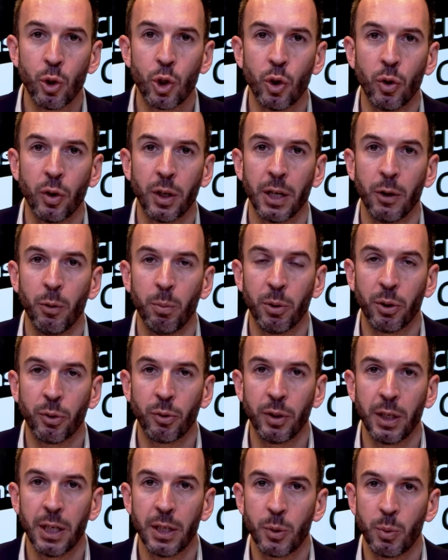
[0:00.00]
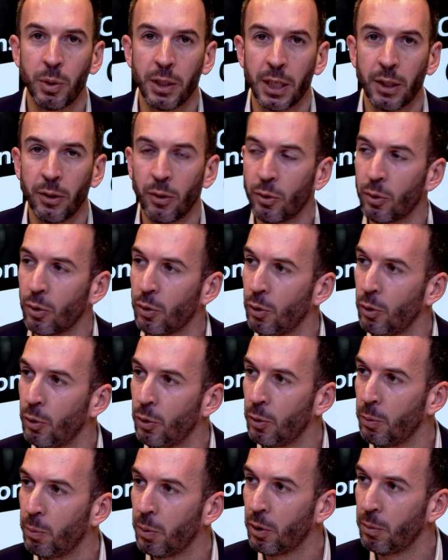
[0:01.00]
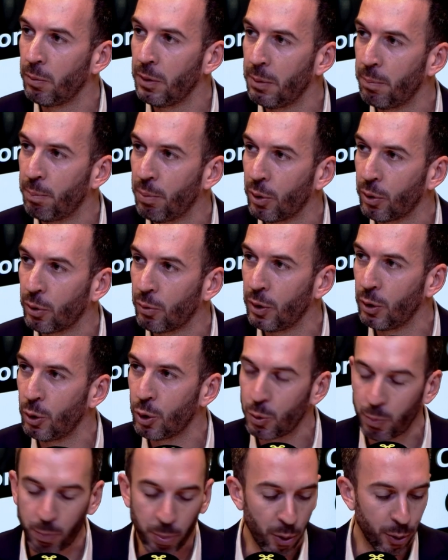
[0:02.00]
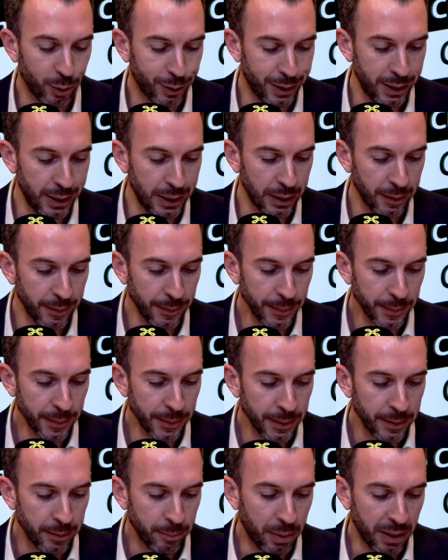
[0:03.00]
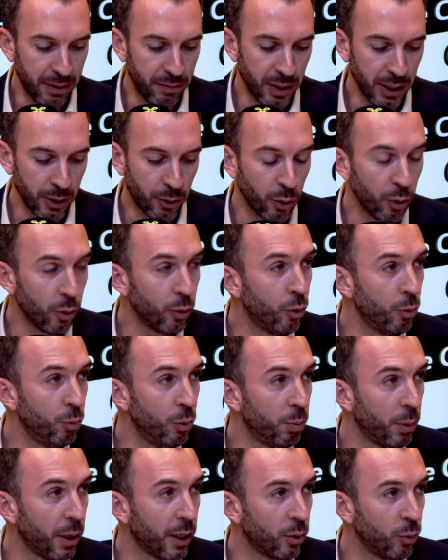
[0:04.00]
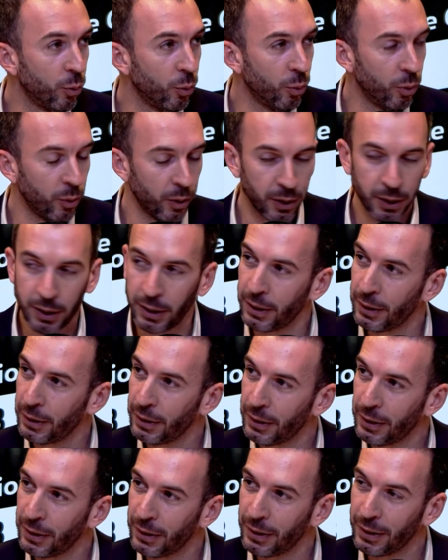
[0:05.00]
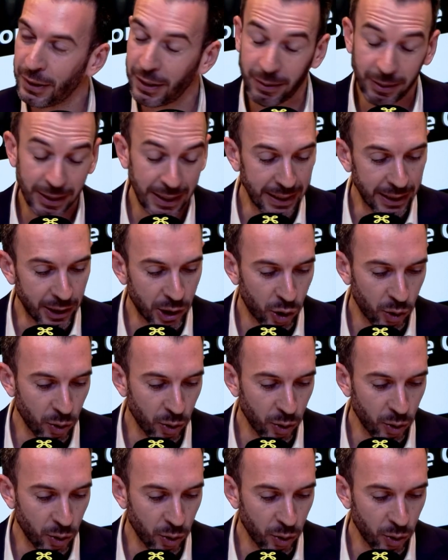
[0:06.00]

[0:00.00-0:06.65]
le choc hein, au Portugal ce week-end entre le premier Porto et le Sporting. Pas de vainqueur, deux buts partout. Choc, hein, euh, Oui, un